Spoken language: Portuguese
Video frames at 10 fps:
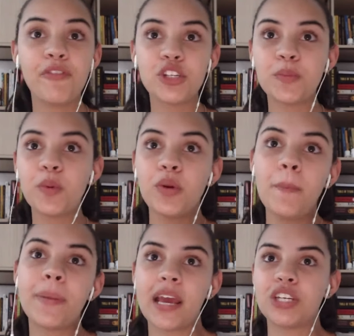é foi tipo
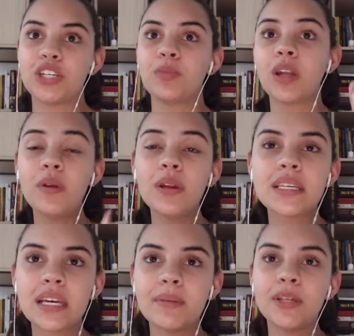um empréstimo. Não
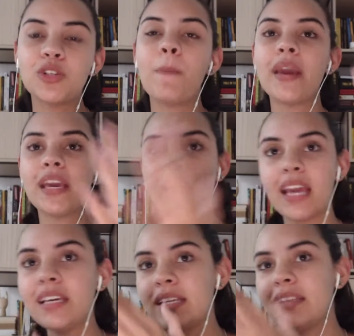necessariamente eu peguei